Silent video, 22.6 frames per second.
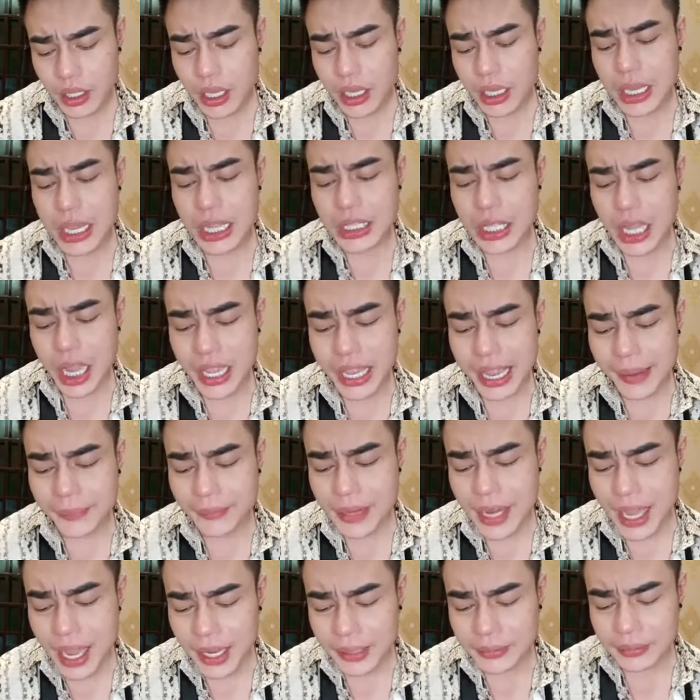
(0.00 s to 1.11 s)
khi thời
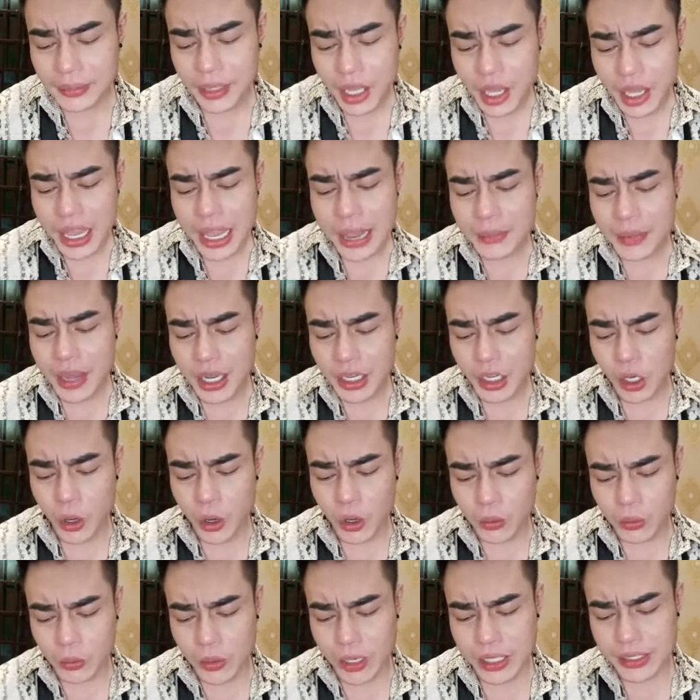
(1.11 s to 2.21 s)
em đến em hết
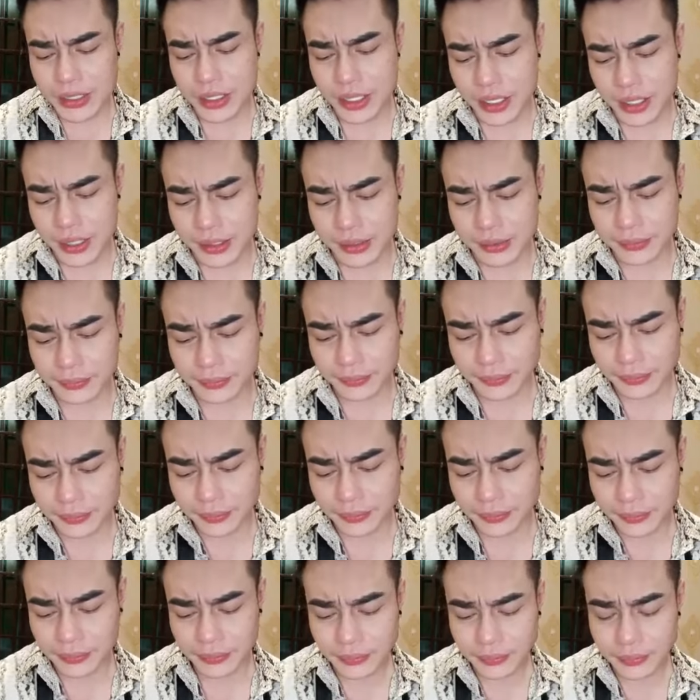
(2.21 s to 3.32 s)
hồn quá trời
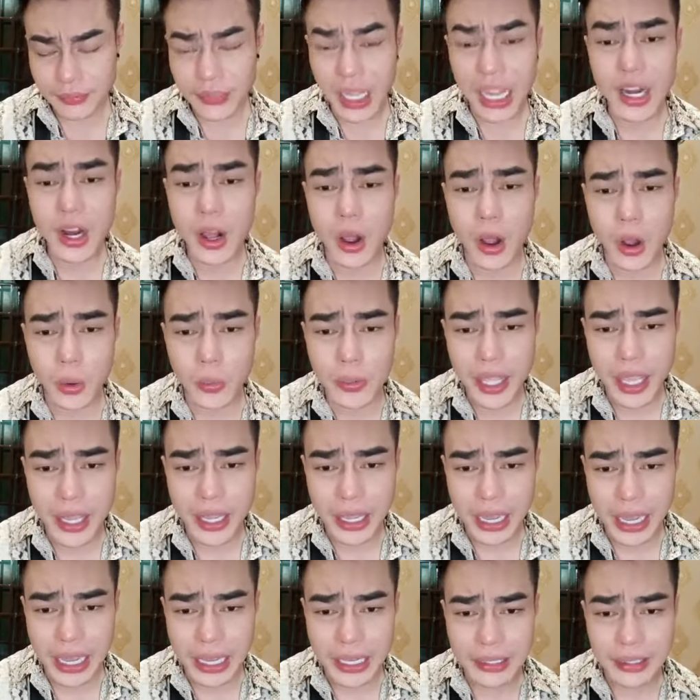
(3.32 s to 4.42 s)
hết hồn quý
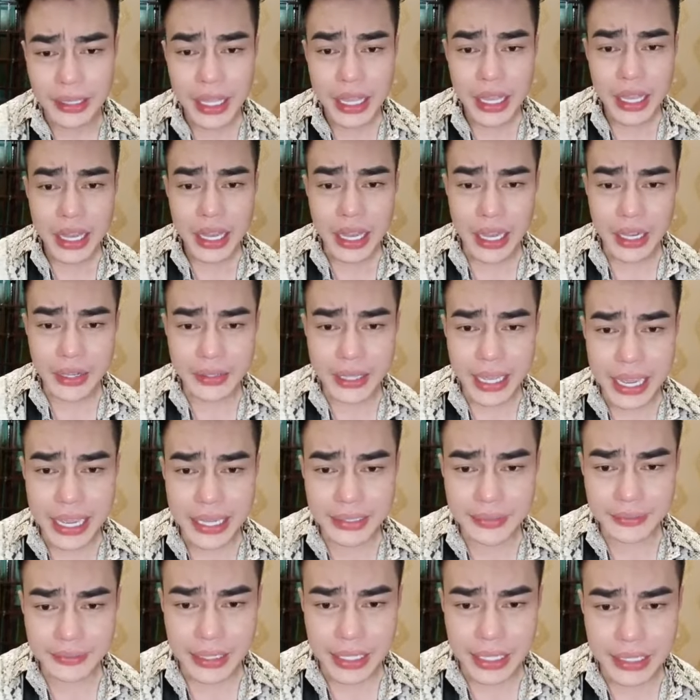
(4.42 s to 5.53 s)
vị à, ok
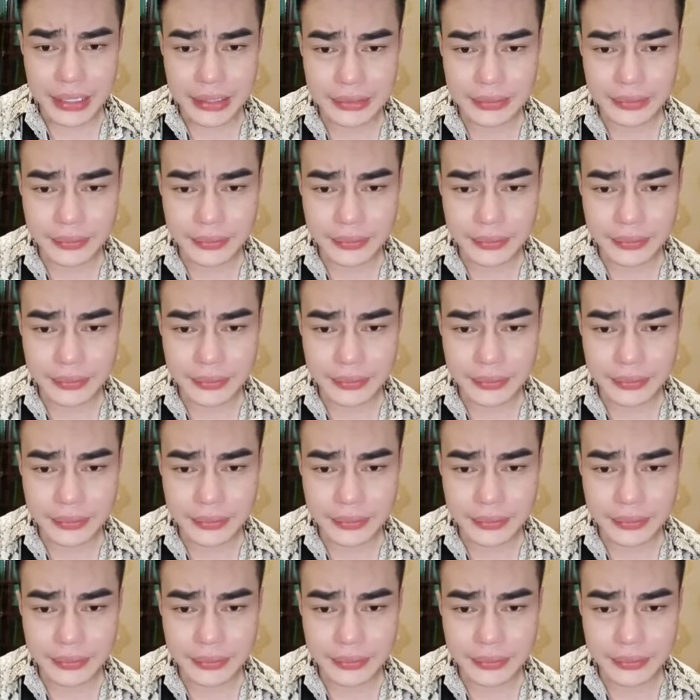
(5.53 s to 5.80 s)
à,